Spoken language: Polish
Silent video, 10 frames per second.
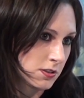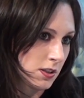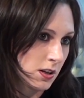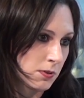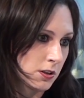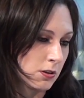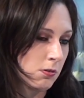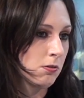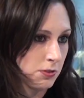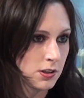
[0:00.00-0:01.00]

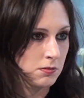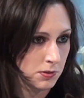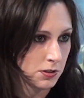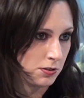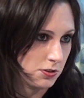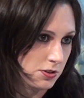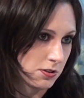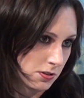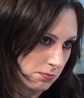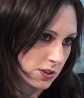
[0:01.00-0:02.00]
zarabiają o wiele mniej niż
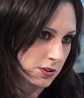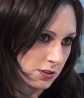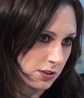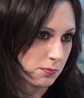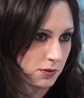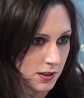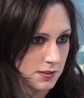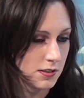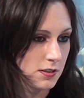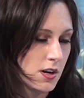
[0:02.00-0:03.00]
e, przeciętni
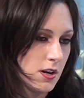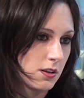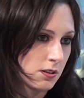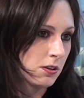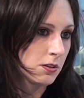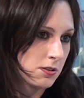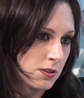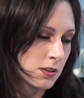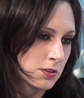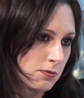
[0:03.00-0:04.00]
Polacy,
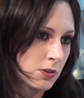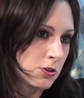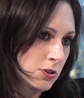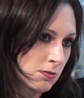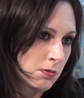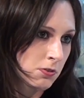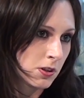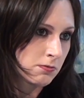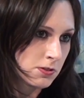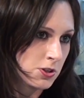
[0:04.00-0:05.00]
ceny żywności są o
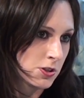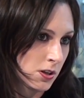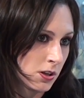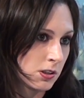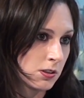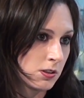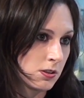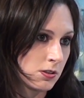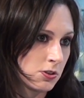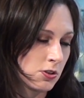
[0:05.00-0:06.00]
wiele wyższe
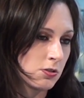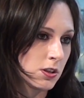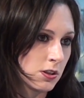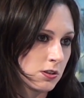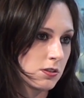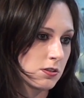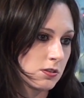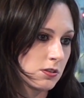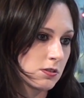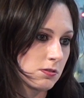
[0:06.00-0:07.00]
i ciągle
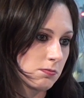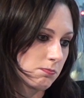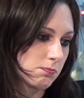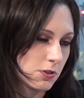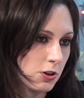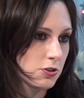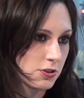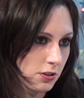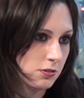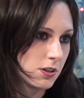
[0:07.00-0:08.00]

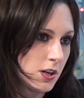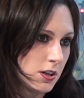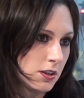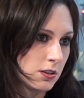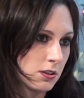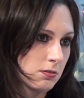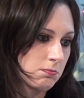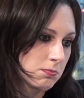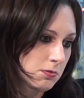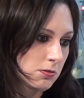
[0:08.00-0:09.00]
rosną. I
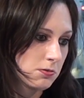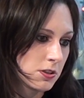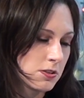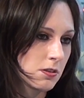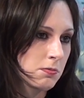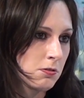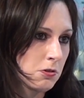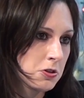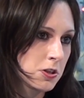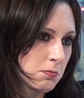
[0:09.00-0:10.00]
no, często
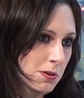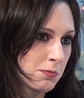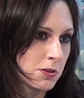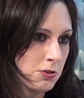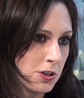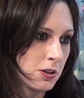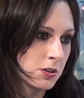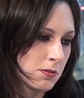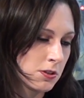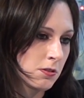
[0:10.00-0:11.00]
Białorusini próbują się
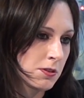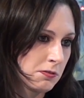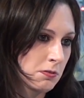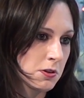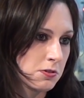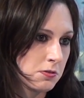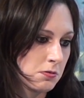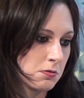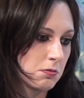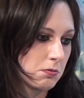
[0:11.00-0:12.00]
ratować tym, że po
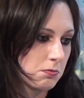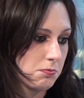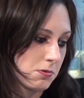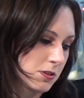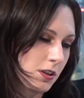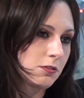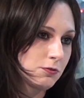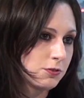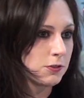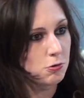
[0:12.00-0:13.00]
prostu stoją
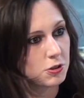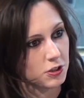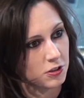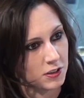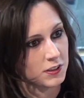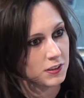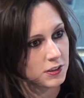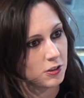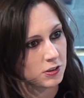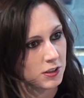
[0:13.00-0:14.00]
w długich,
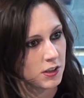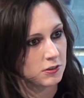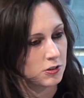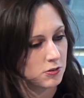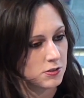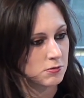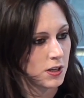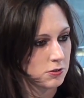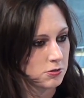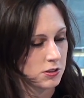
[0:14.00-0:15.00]
horrendalnych kolejkach do konsulatu, czy